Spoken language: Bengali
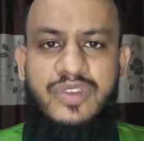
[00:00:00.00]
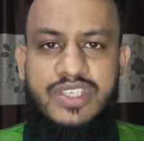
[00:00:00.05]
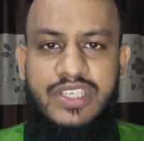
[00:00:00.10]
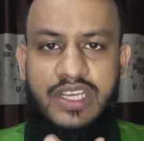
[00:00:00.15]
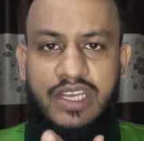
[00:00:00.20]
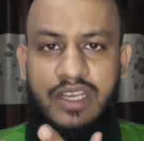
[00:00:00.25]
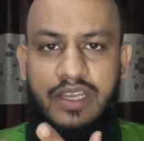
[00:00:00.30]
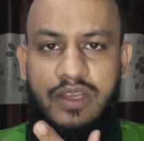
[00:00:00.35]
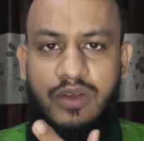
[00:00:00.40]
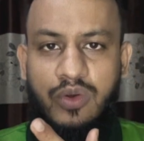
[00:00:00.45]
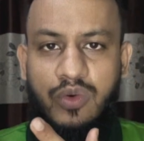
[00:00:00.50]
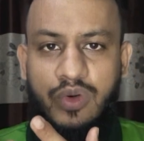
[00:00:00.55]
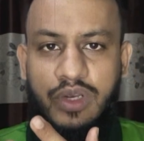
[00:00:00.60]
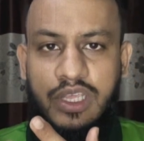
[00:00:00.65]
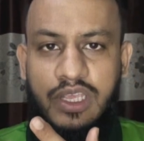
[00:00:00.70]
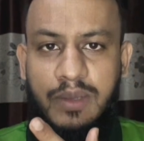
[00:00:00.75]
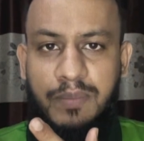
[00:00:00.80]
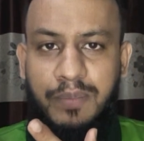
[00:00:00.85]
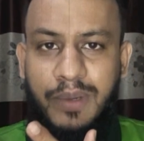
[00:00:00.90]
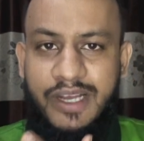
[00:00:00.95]
যে
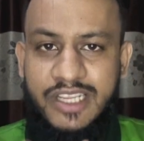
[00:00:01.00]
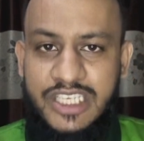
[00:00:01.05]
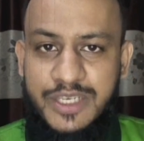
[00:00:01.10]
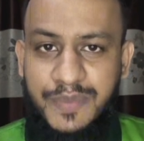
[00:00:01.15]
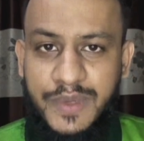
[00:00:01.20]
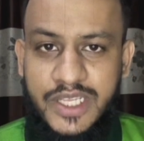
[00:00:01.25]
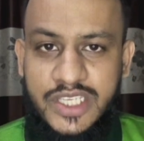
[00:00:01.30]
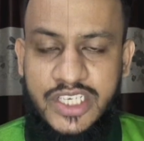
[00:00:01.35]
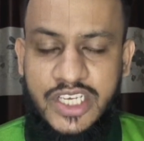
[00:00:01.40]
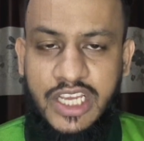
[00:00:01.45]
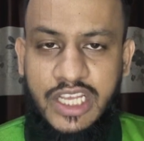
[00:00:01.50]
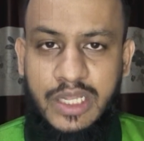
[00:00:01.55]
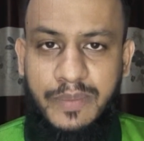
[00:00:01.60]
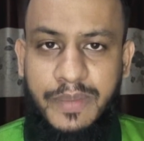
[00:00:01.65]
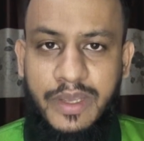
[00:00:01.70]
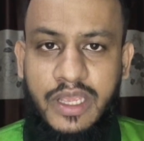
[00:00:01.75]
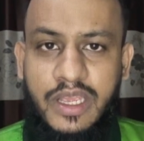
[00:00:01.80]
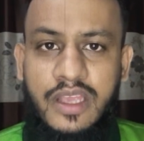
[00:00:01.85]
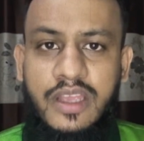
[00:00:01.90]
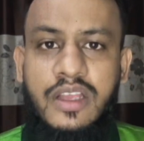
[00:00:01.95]
উনি পাঁচ ম্যাচ
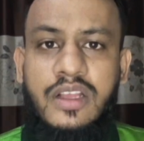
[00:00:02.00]
খেলবে